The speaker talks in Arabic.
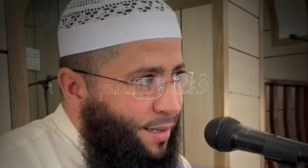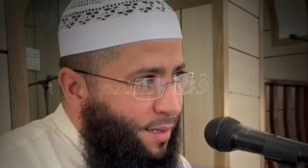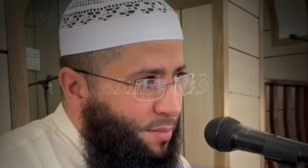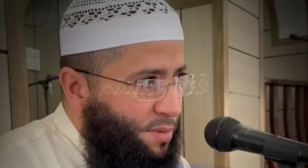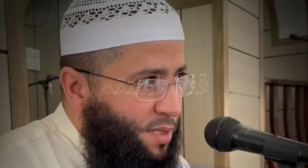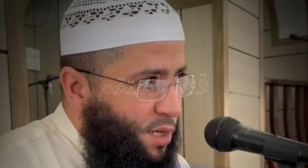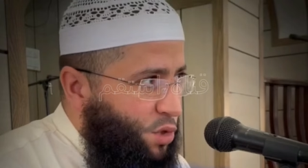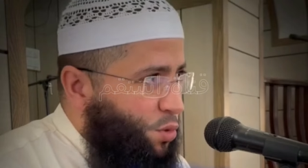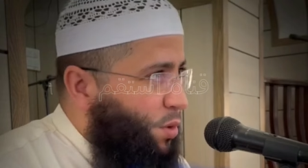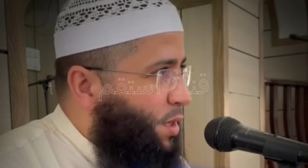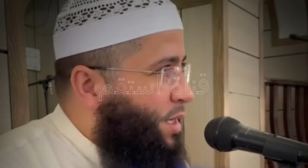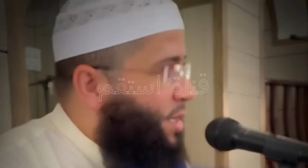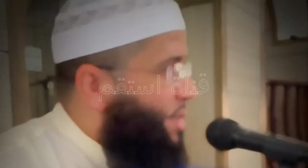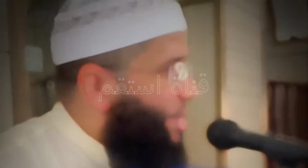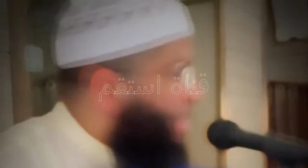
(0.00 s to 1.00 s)
5
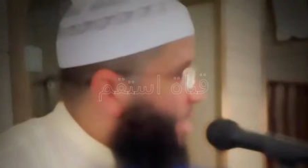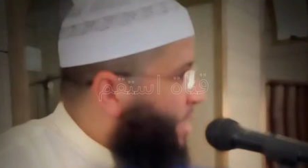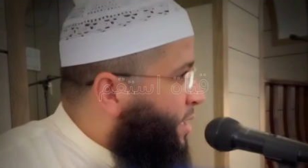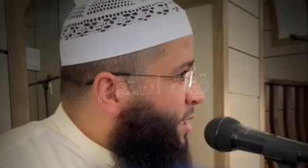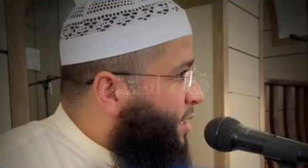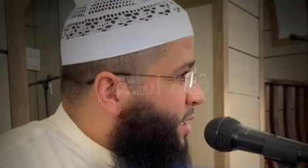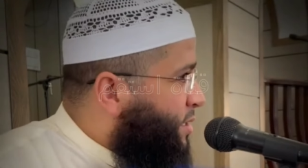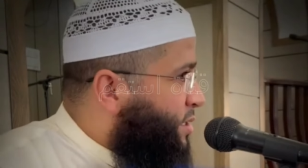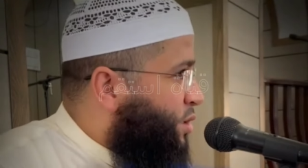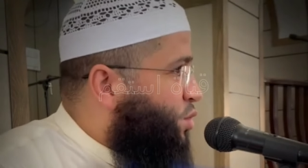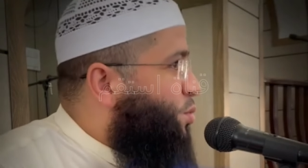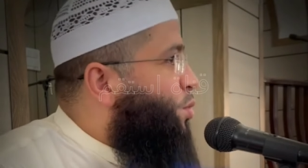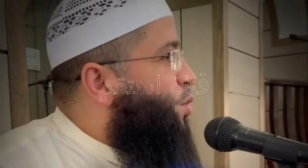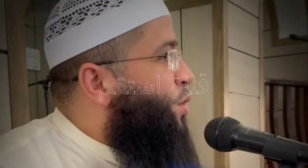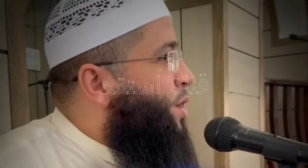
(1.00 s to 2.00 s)
جويلية نهائي كأس
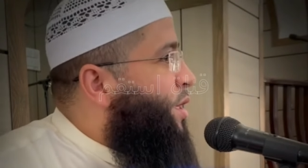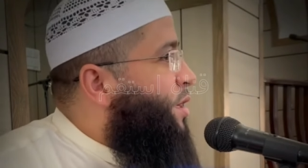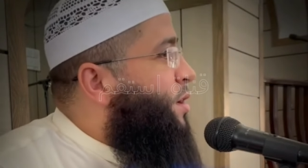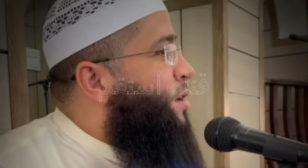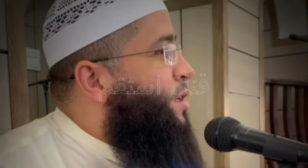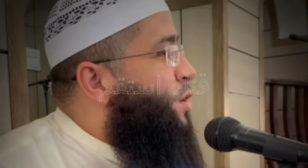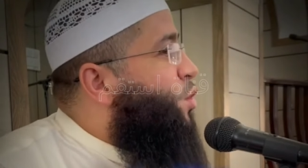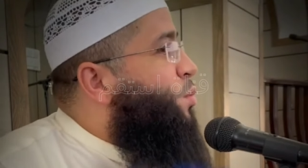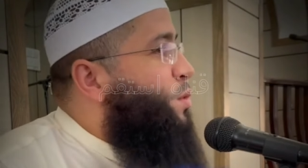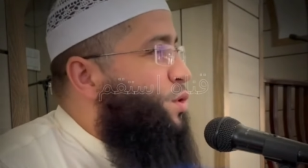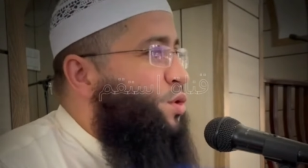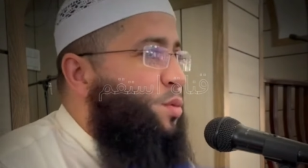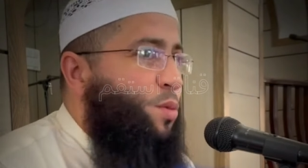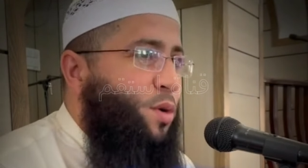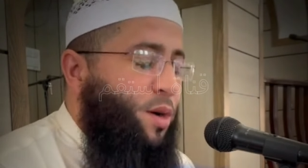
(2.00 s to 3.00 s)
الجمهورية يوم
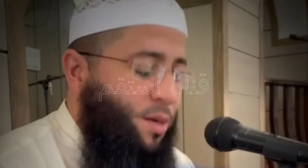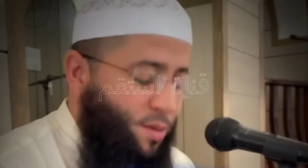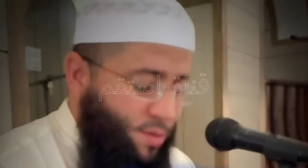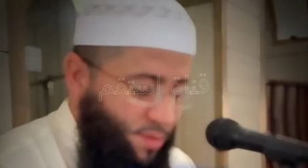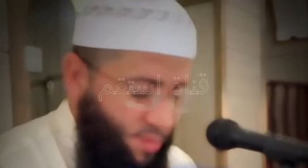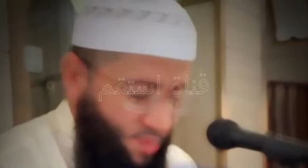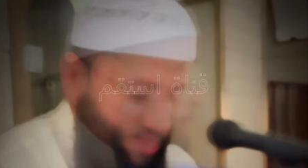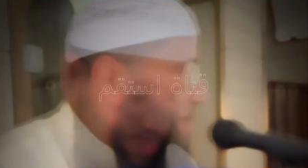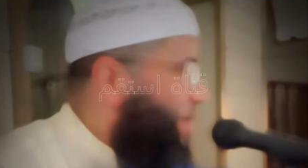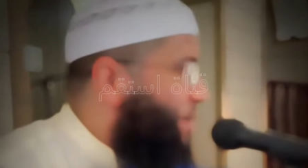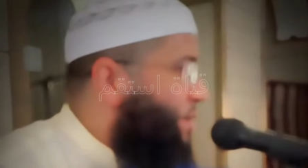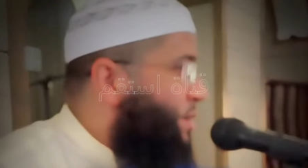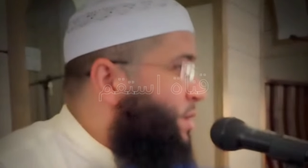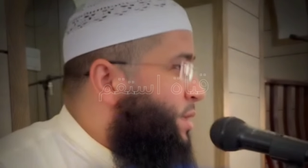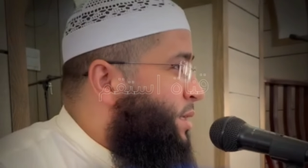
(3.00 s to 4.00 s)
الجمعة
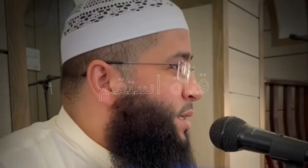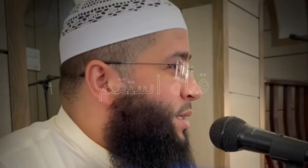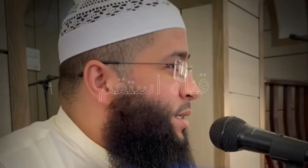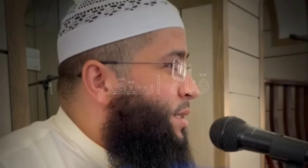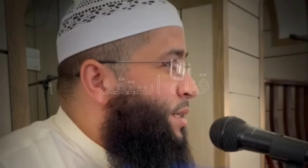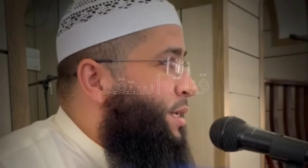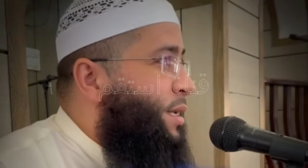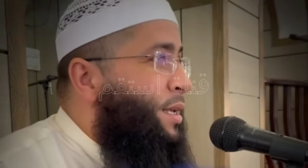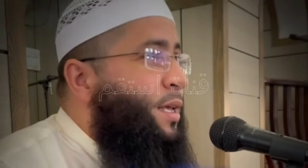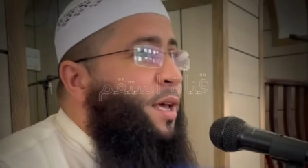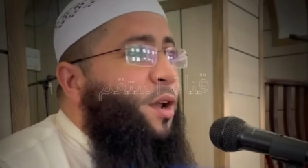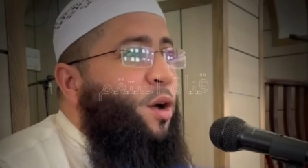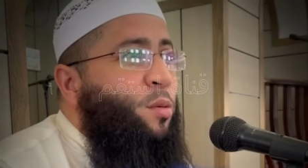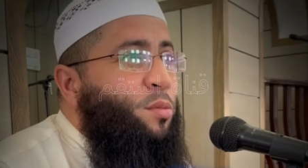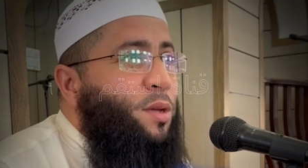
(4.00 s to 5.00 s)
شبابنا اللي
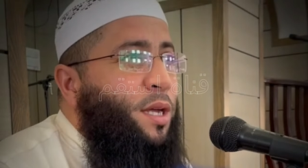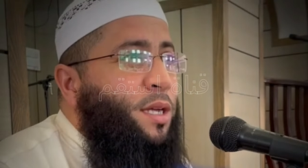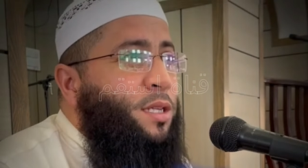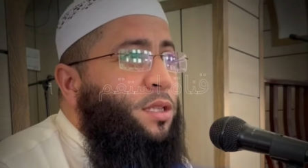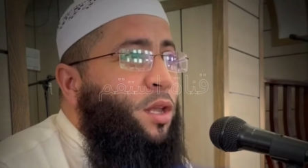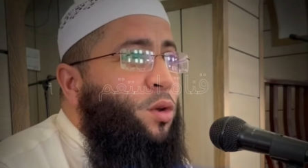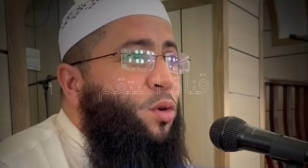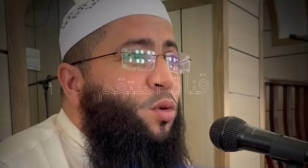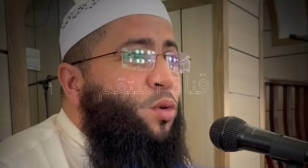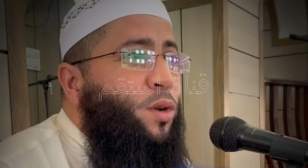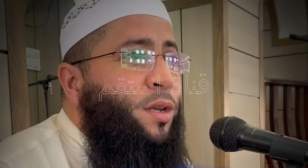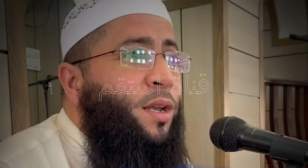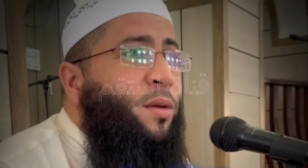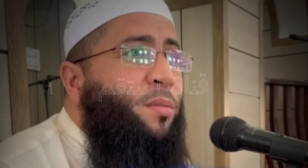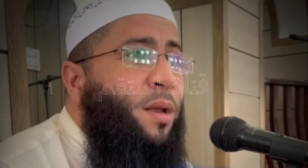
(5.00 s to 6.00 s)
راهم يطلعوا
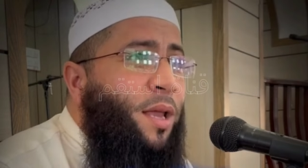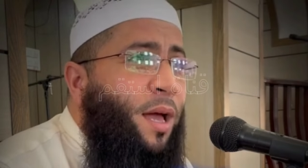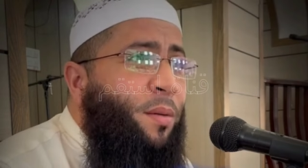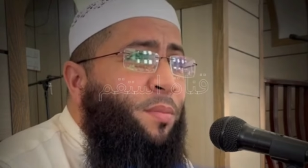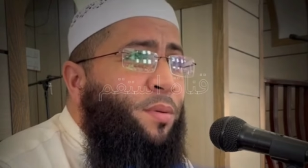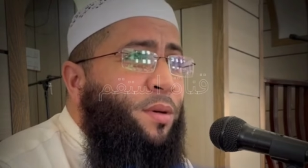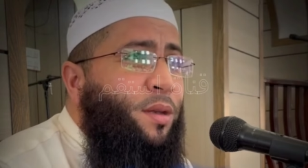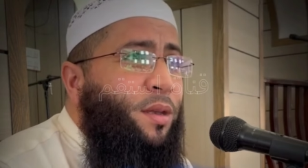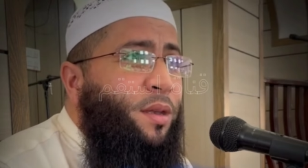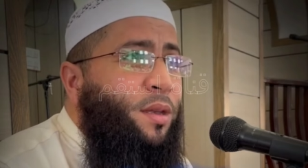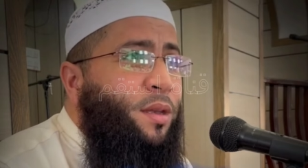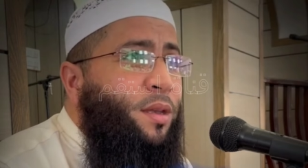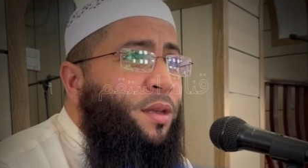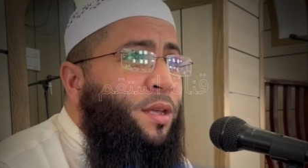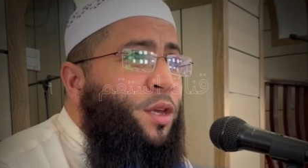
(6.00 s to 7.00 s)
للملعب
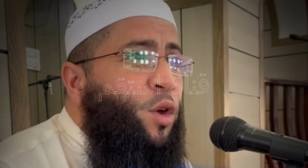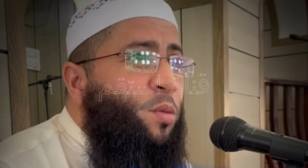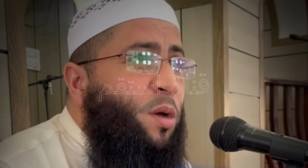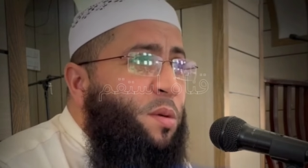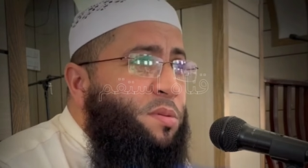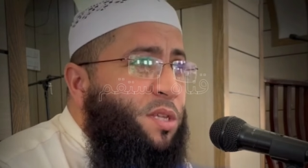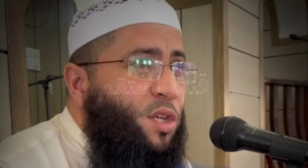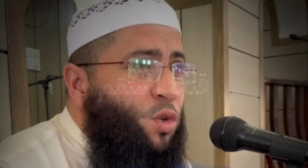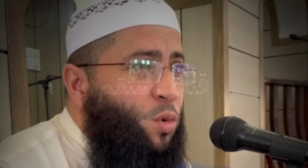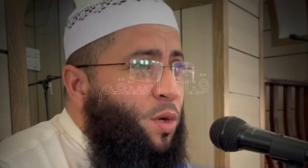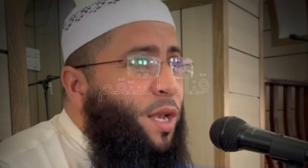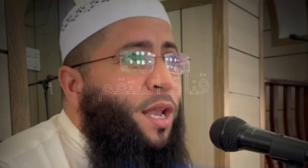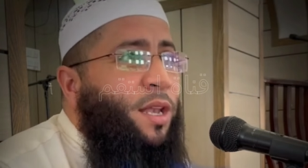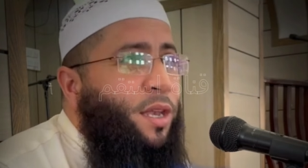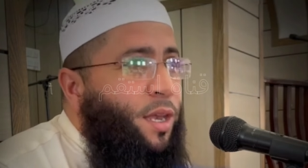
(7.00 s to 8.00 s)
يوم 5
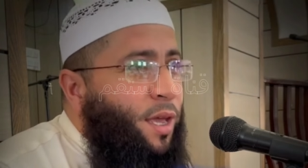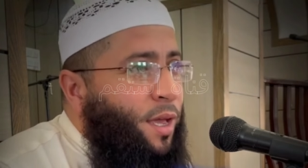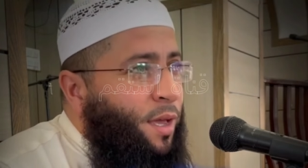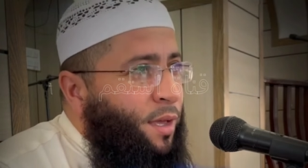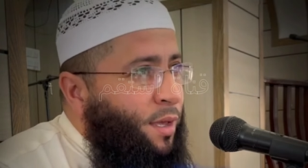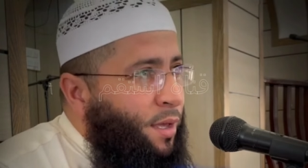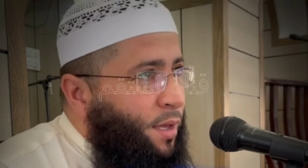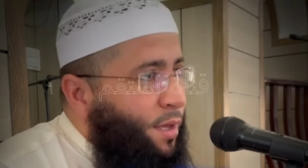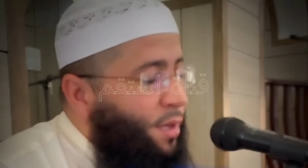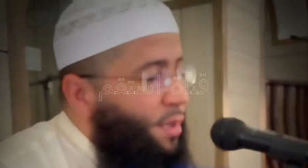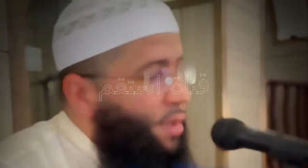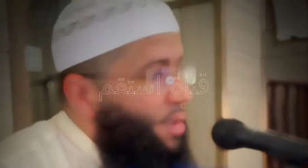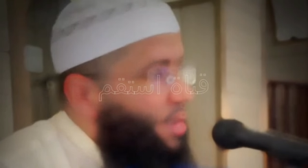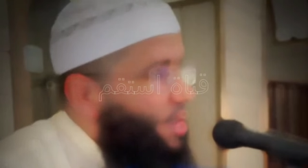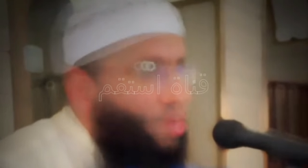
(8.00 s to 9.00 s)
جويلية للنهائي
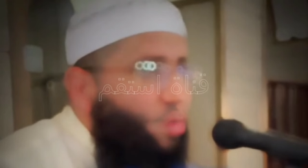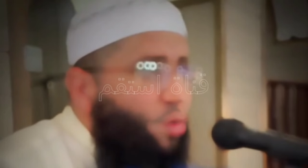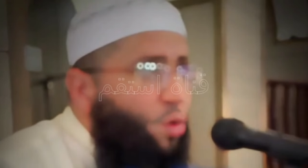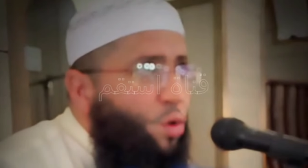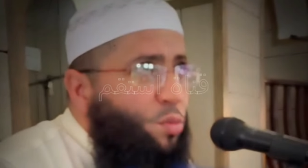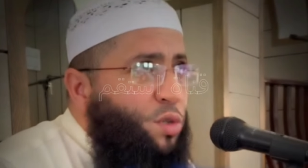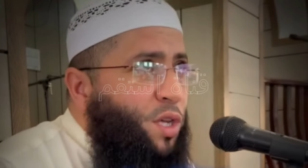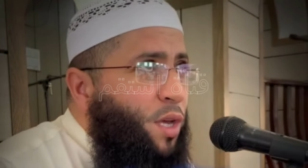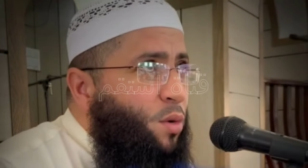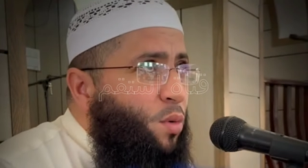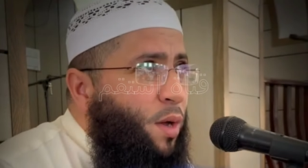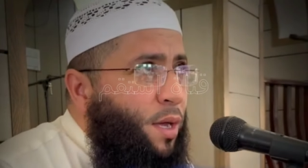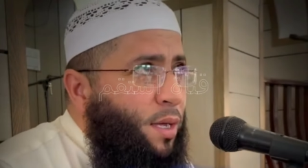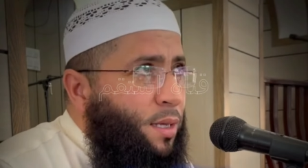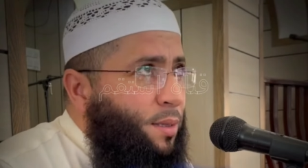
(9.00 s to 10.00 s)
نقول لهم شيء
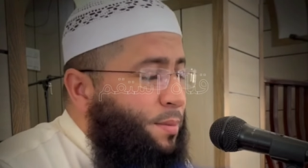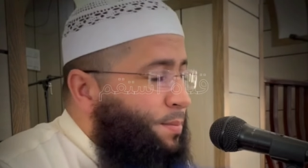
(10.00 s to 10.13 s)
واحد